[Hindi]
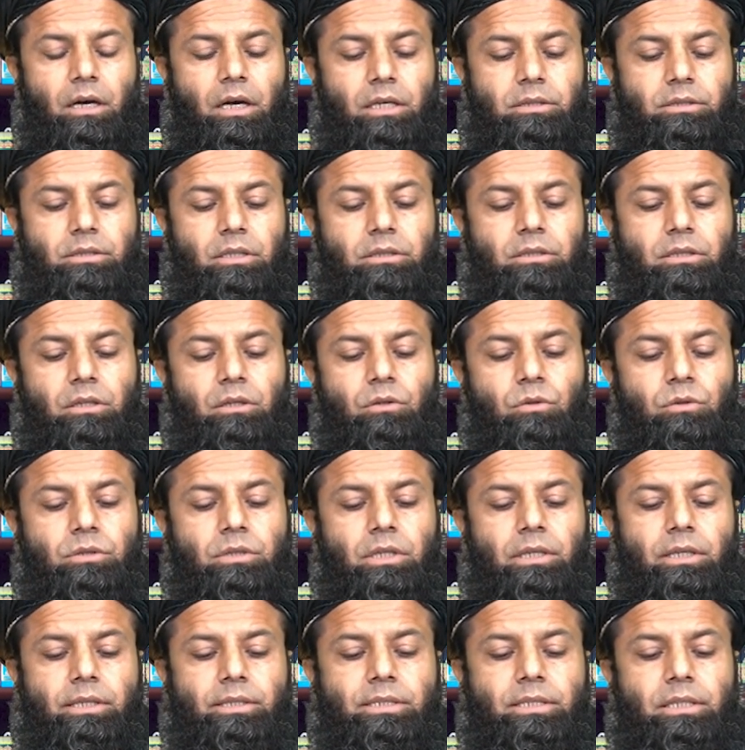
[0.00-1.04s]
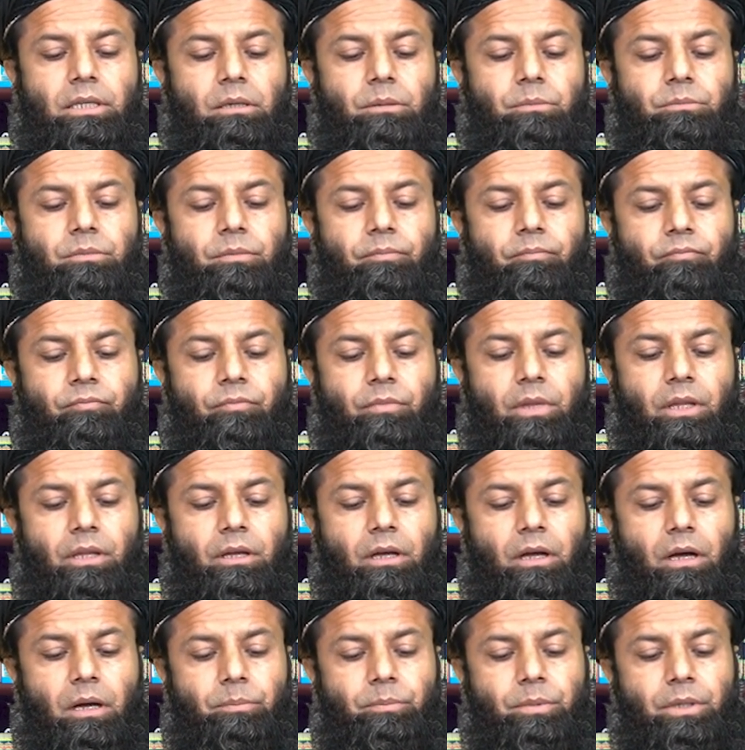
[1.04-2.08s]
हज़रत लूत आसमाम
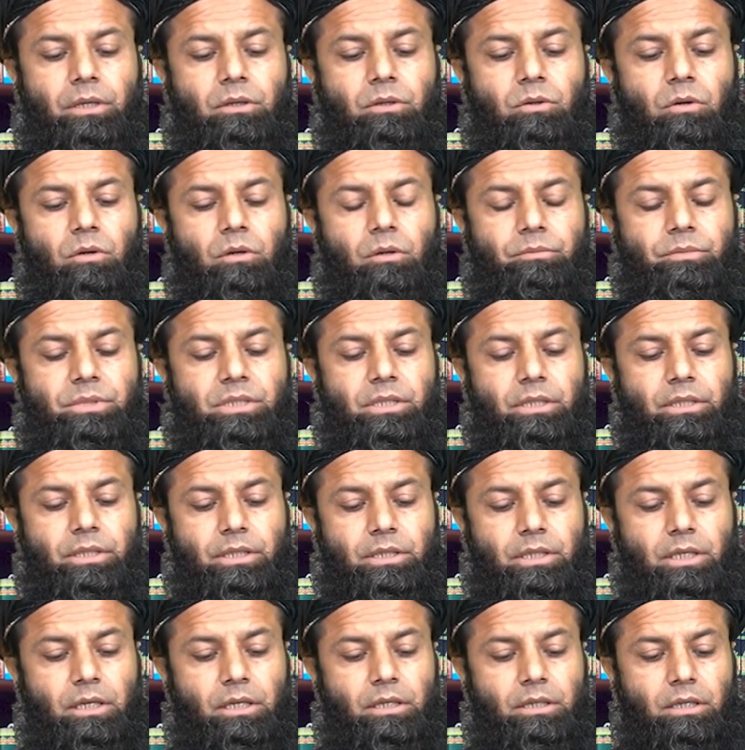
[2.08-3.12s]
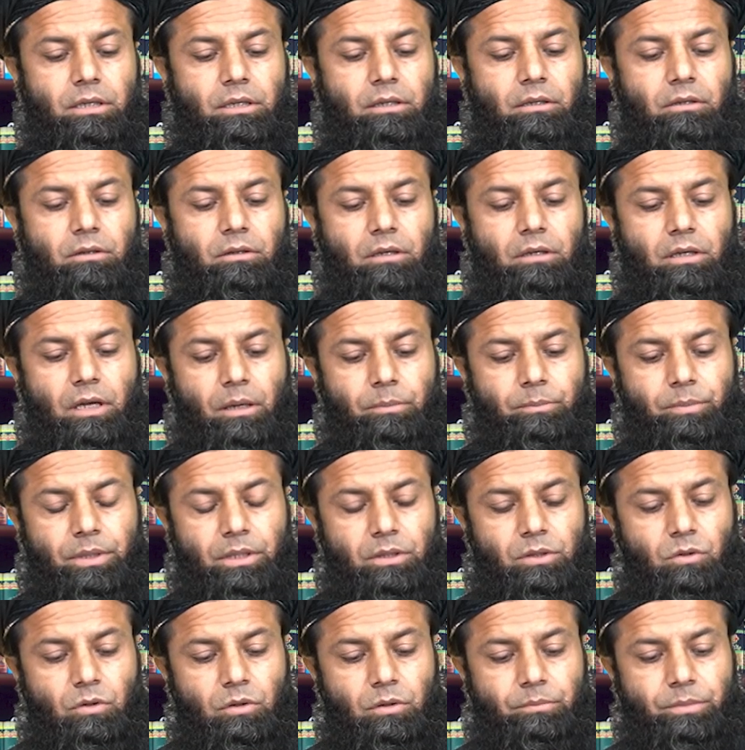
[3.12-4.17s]
अपनी कौम से निकल कर अपनी
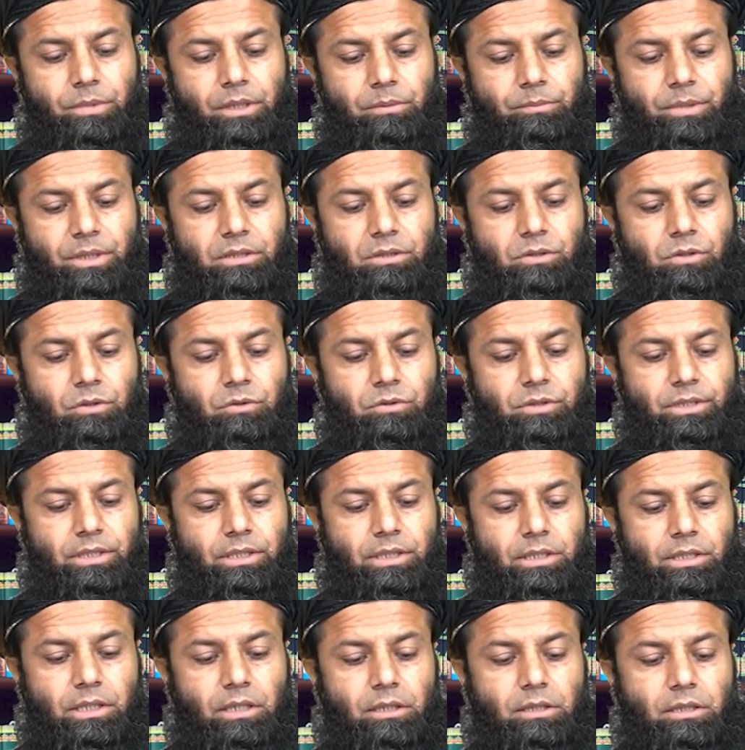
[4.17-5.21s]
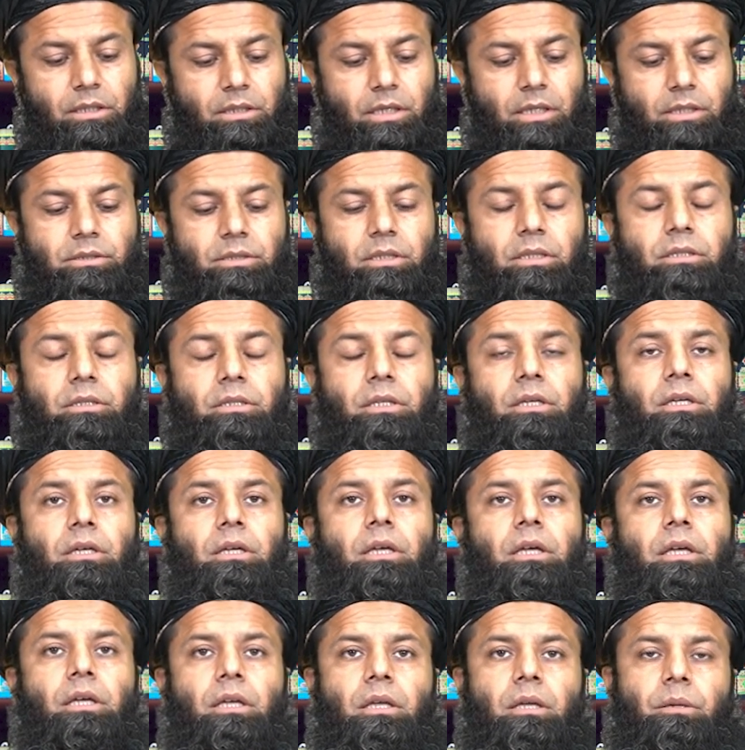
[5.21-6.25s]
कौम की बस्तियों से निकल कर हज़रत
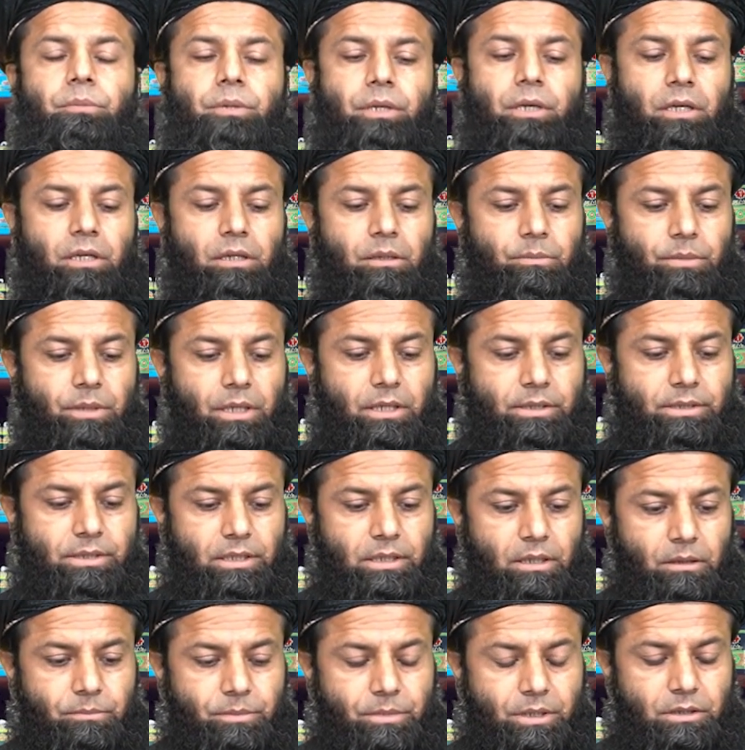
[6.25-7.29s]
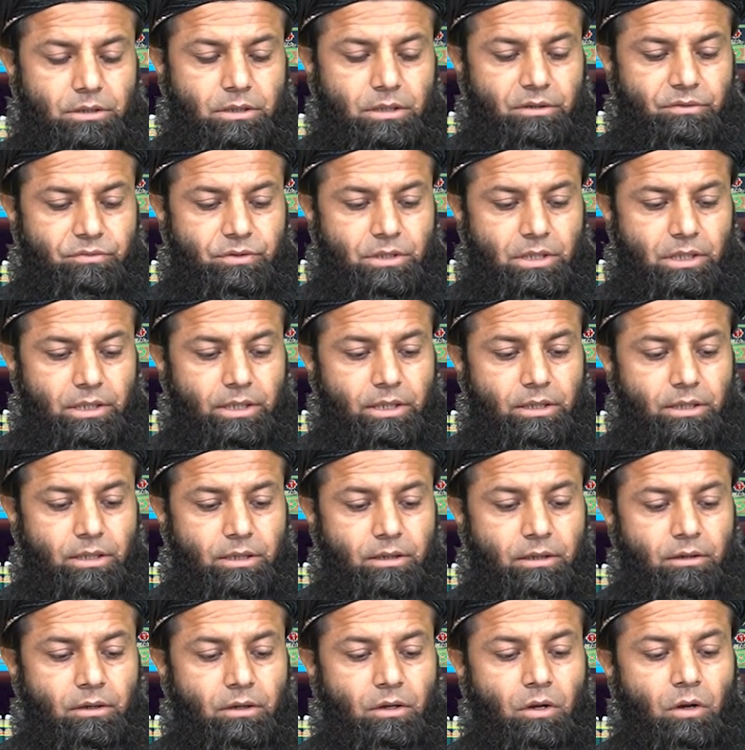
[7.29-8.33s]
इब्राहीम आसमाम की तरफ चले
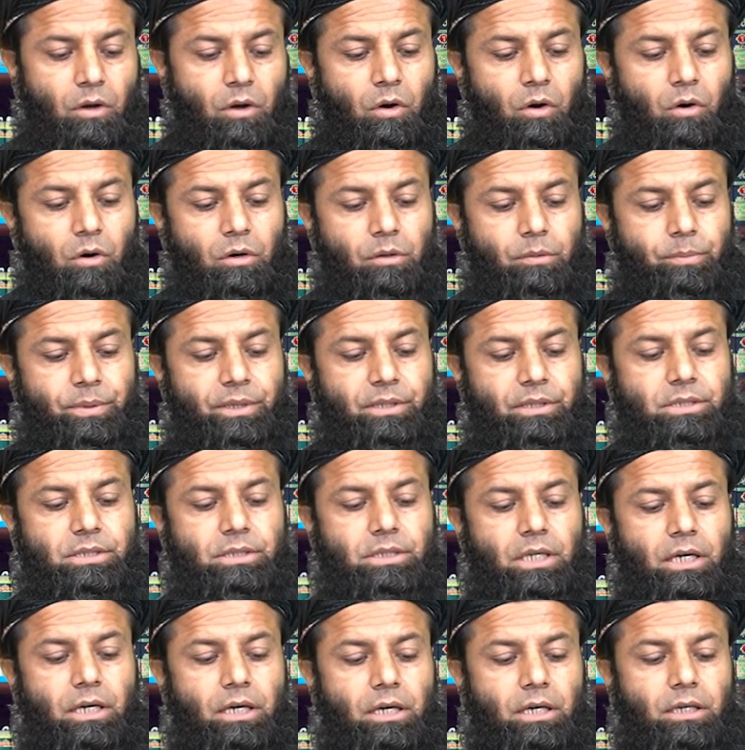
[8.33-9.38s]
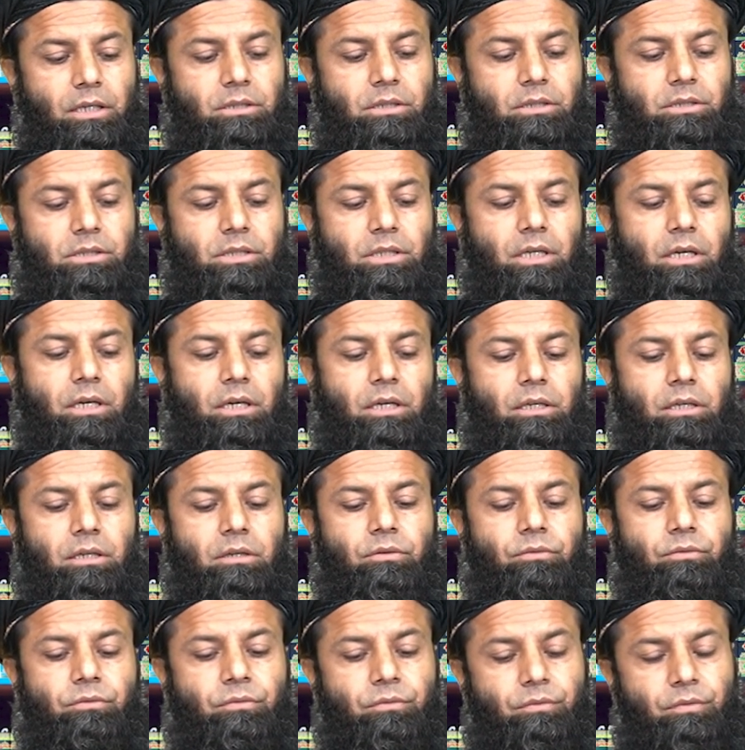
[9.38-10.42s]
गए और फिर सात साल
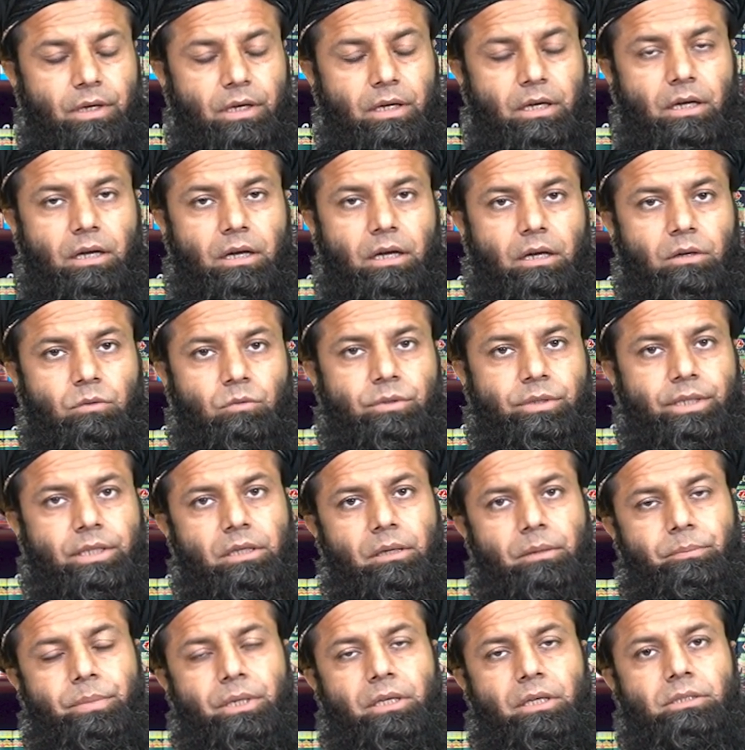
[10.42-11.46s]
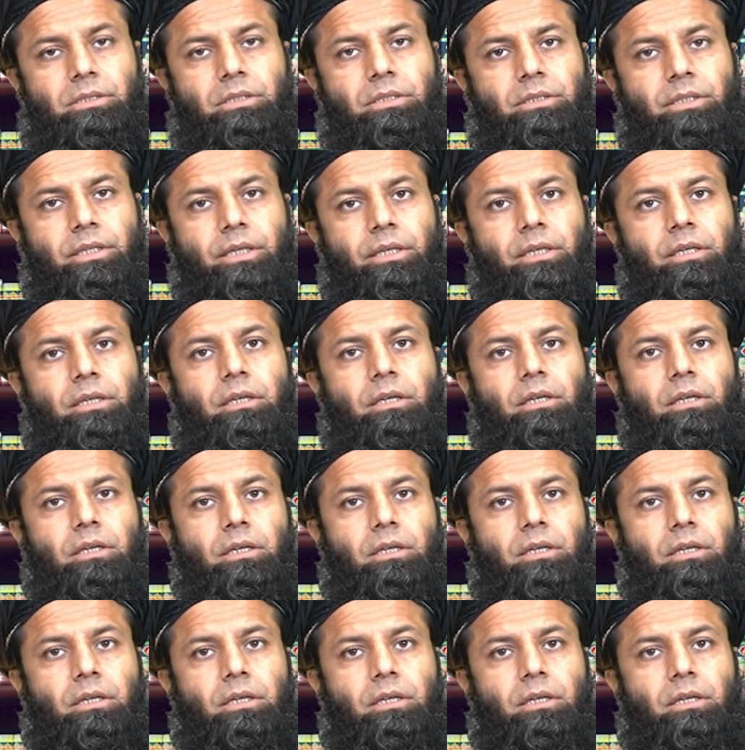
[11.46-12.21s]
वहाँ उनके पास ही रहे